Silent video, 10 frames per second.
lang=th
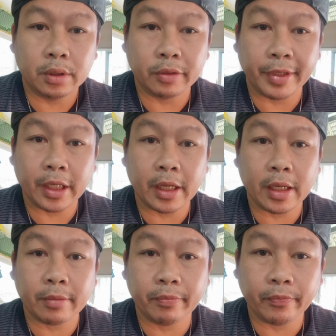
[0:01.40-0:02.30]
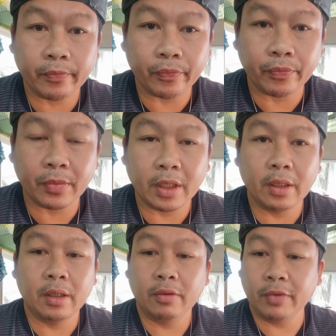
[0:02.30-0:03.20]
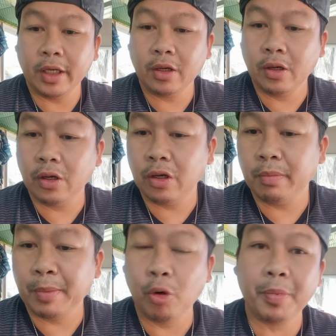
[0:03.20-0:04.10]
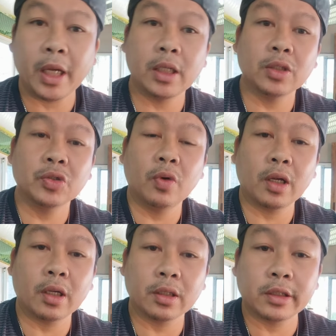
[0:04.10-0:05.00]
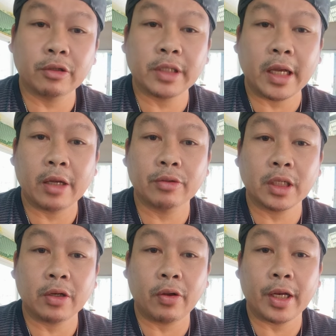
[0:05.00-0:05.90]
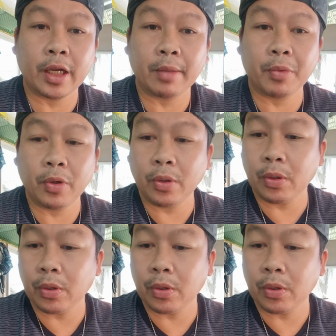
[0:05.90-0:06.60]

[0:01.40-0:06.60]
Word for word: สวัสดีครับวันนี้ก็มาพบกันช่วงเช้าๆสักหน่อยนะครับ ก็